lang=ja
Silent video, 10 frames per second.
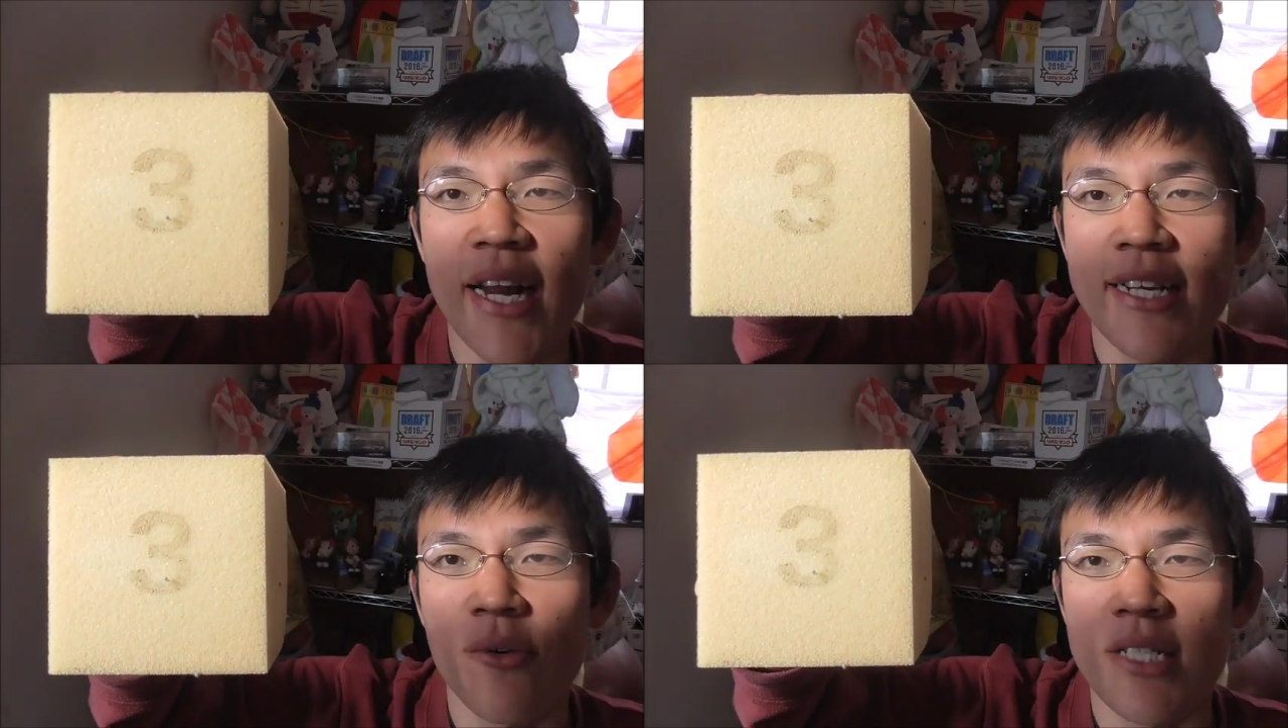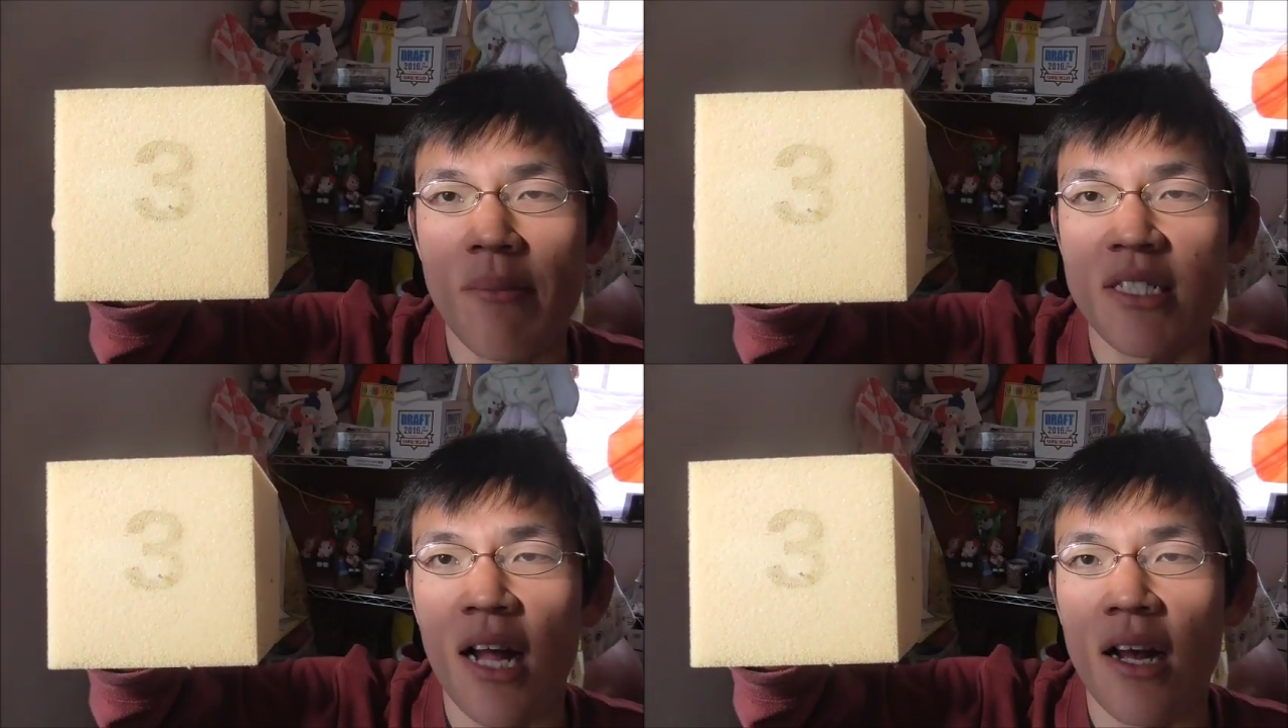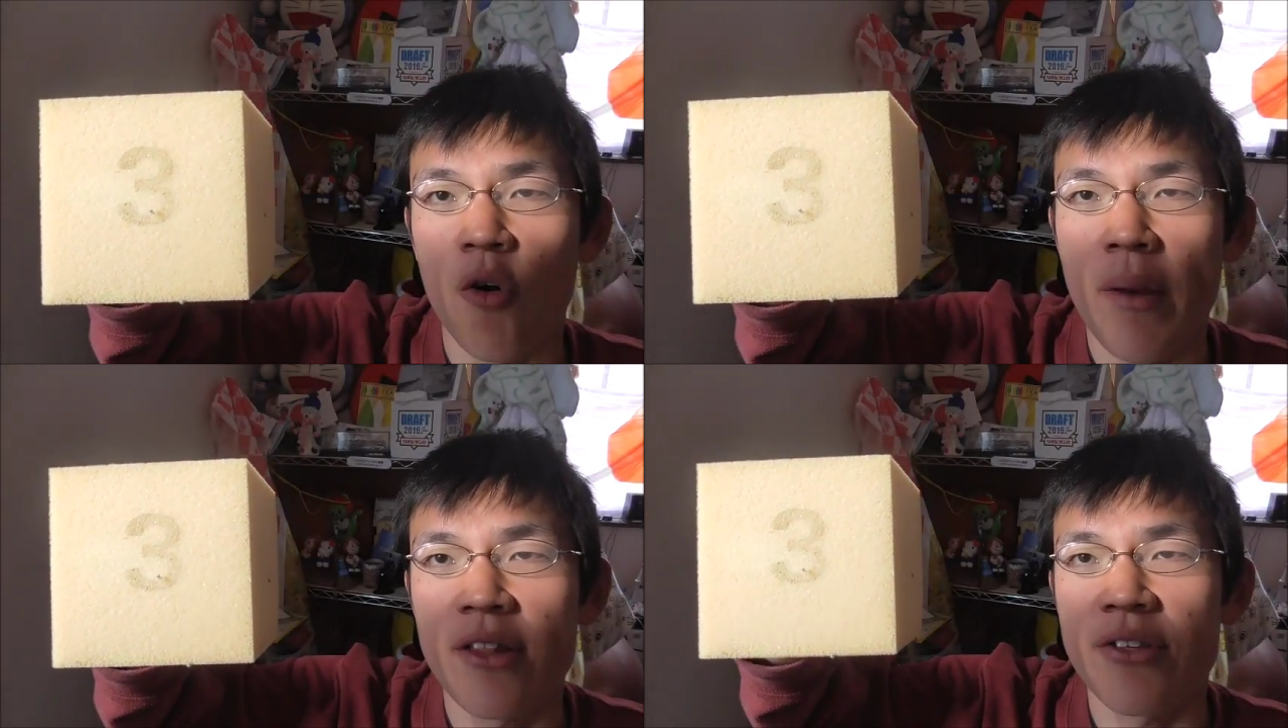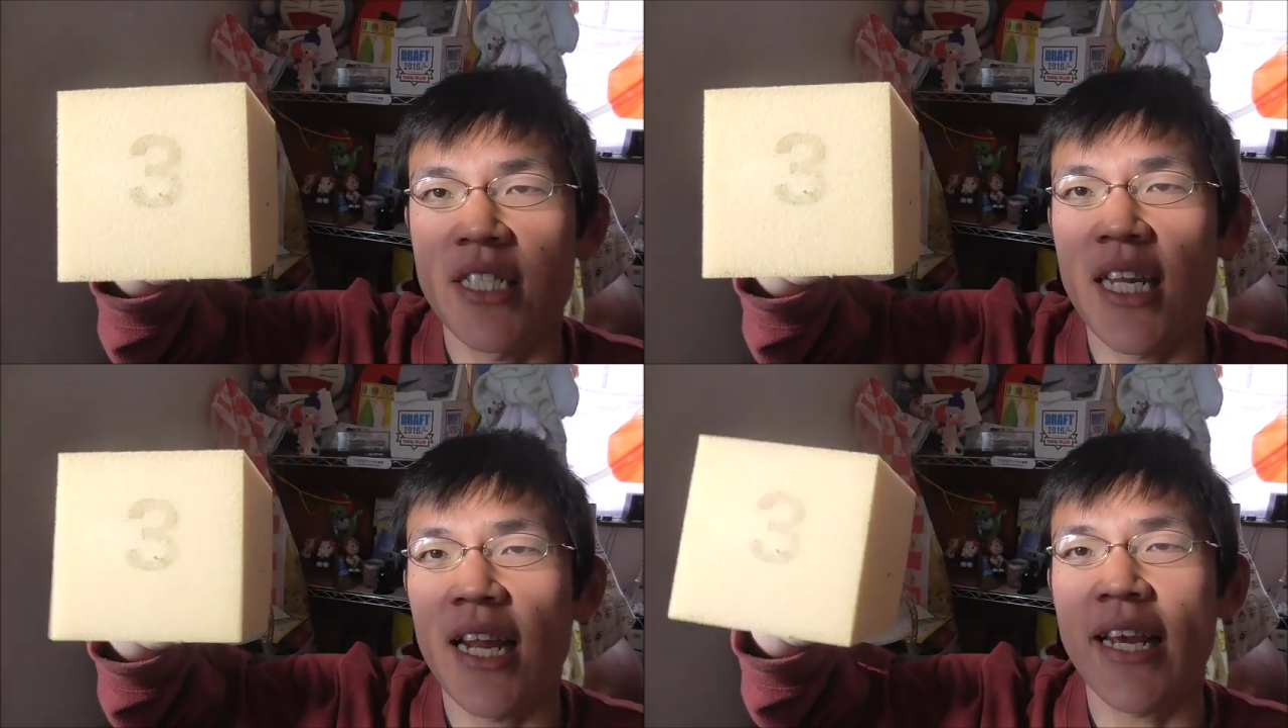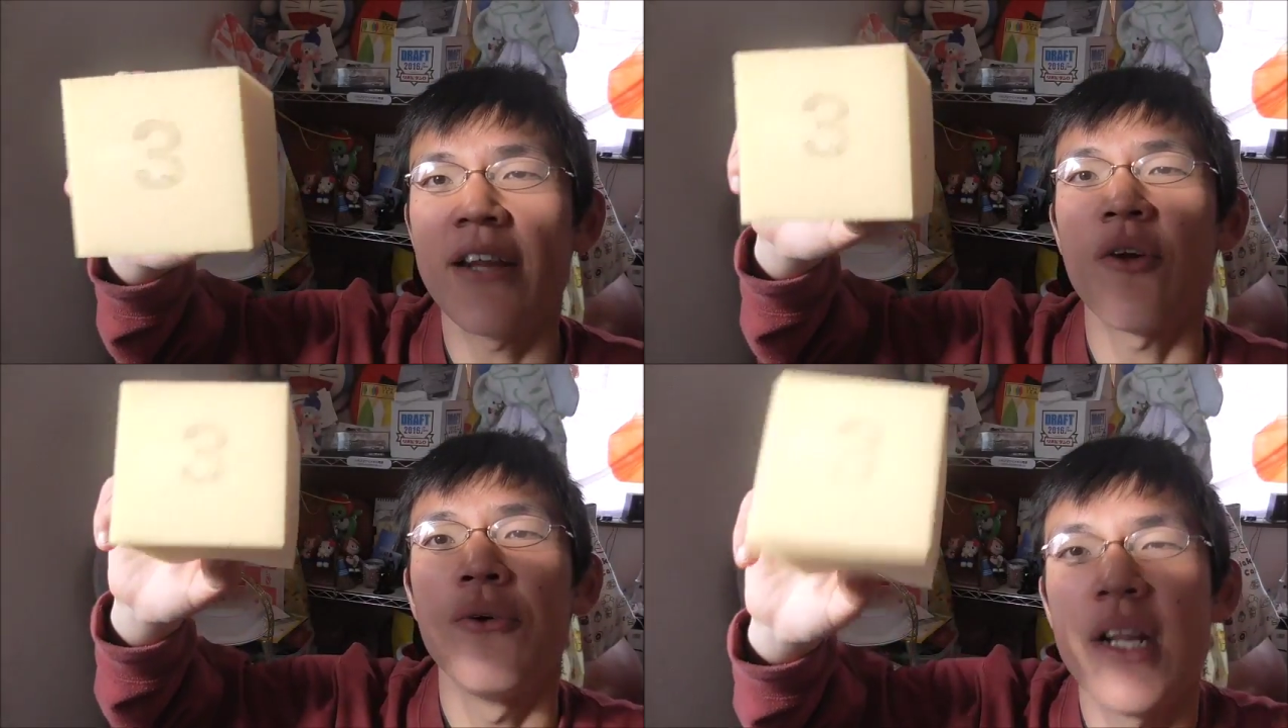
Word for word: ありがとうございましたコメントしていただけると